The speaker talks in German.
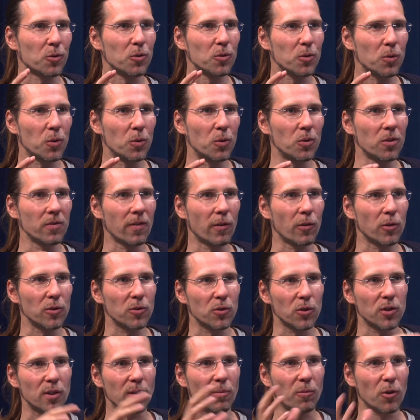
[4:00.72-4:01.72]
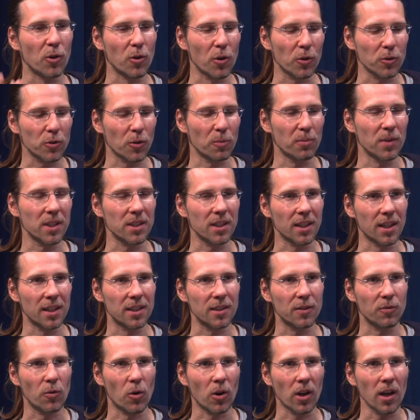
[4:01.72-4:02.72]
tun, wir wurden zu unserem Glück so ein bisschen
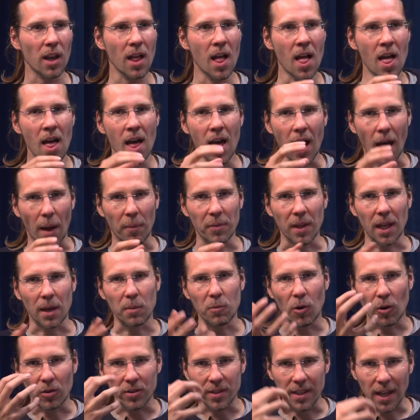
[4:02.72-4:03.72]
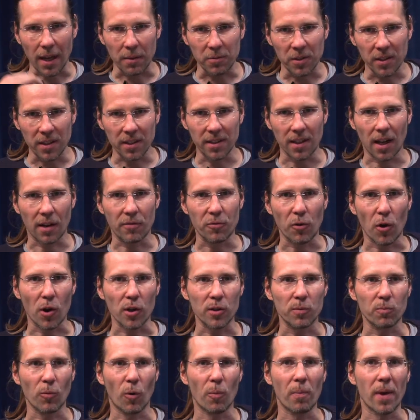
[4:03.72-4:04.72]
gezwungen, haben dann aber auch selbst diesen
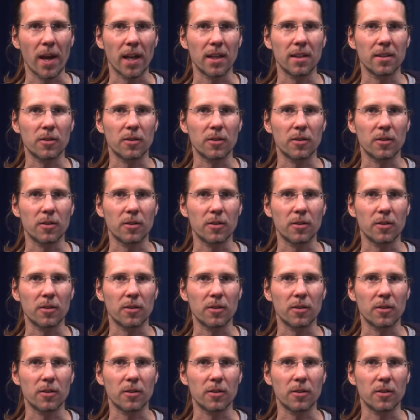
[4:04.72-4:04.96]
Erfolgsmoment,